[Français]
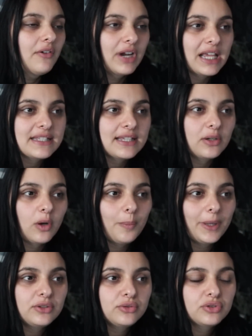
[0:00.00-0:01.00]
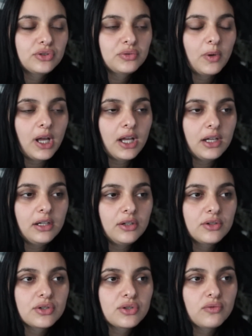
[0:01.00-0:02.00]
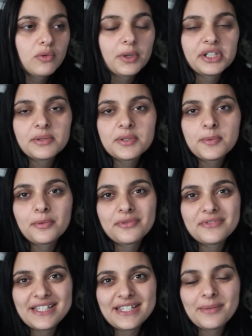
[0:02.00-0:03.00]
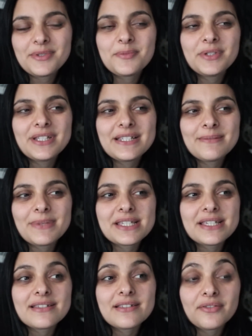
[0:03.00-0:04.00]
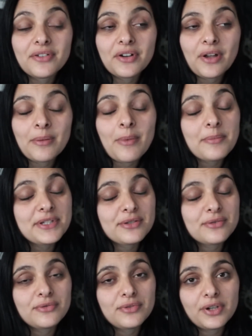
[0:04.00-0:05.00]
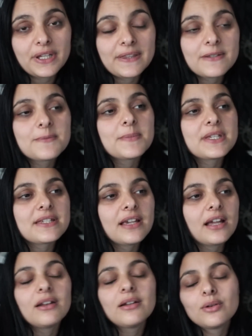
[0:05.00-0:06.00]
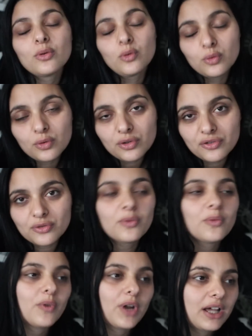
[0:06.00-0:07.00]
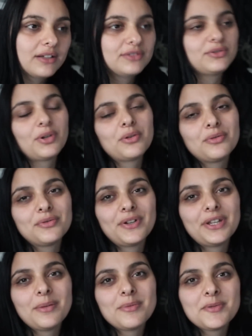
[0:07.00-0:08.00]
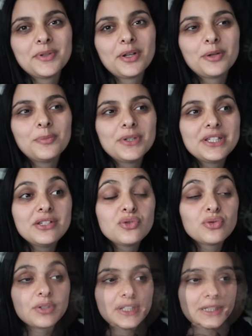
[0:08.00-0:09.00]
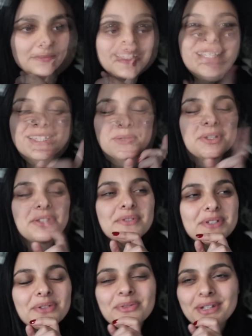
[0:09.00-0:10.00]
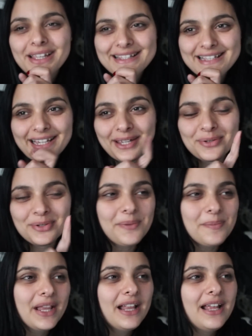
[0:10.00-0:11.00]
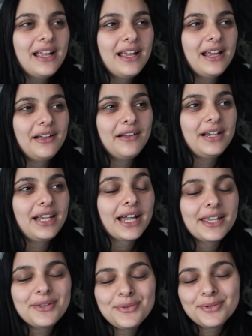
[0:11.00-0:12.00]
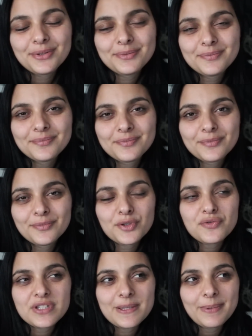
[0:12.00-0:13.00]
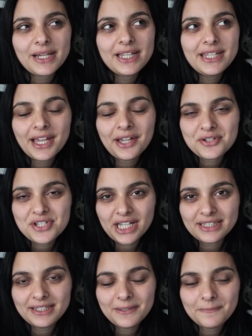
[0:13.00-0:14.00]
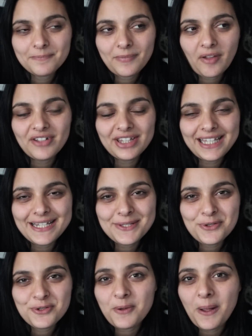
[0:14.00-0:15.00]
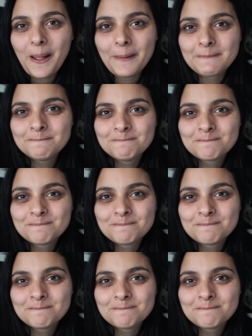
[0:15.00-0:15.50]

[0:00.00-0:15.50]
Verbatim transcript: Voilà, c'est le repas de ce soir. Euh, je vous reprends un petit peu pour que vous ayez un petit peu des images des enfants quand même, même si ce vlog était spécial course. Voilà, histoire que vous me voyez un petit peu dans notre petite journée. J'ai oublié de vous dire un truc assez rigolo. Euh, la réunion dont je vous ai parlé hier que j'ai raté, en fait elle est ce soir.